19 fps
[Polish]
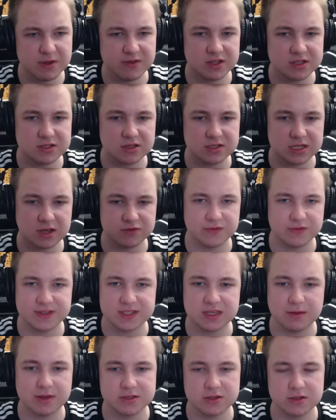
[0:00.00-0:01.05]
event co zawsze,
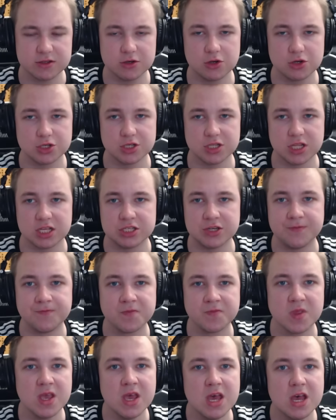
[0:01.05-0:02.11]
więc nie ma co tego czytać.
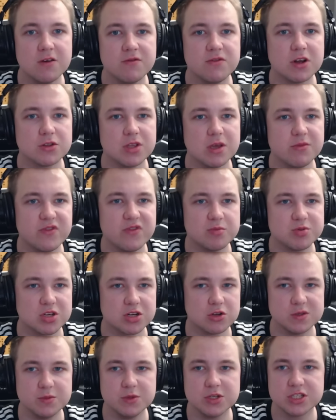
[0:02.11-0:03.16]
Wlatujemy w obszar
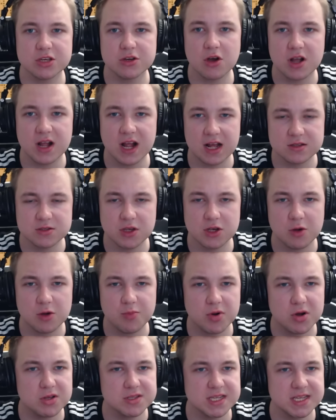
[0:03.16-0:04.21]
kosmicznego gazu, jego
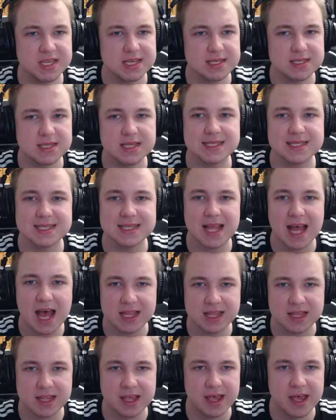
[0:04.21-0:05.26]
pochodzenie jest
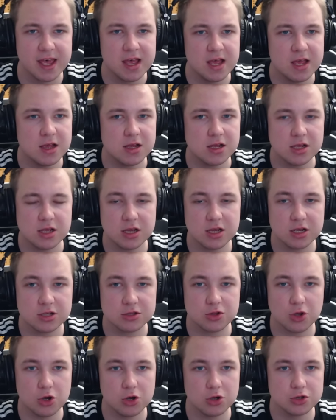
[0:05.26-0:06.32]
nieznane. E,
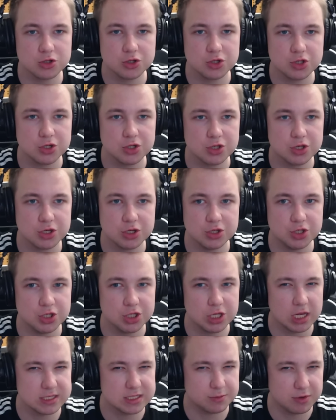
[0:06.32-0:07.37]
ktoś e,
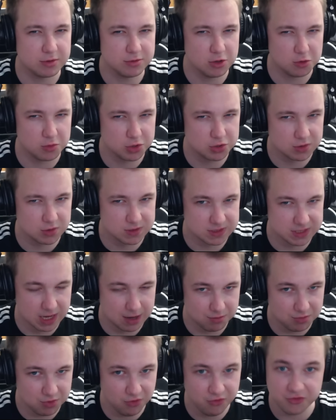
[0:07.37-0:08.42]
dzisiaj zapomniał o myciu
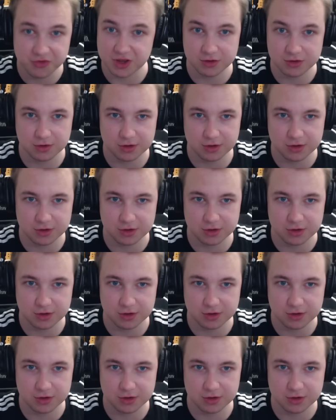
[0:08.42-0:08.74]
zębów? Nie, to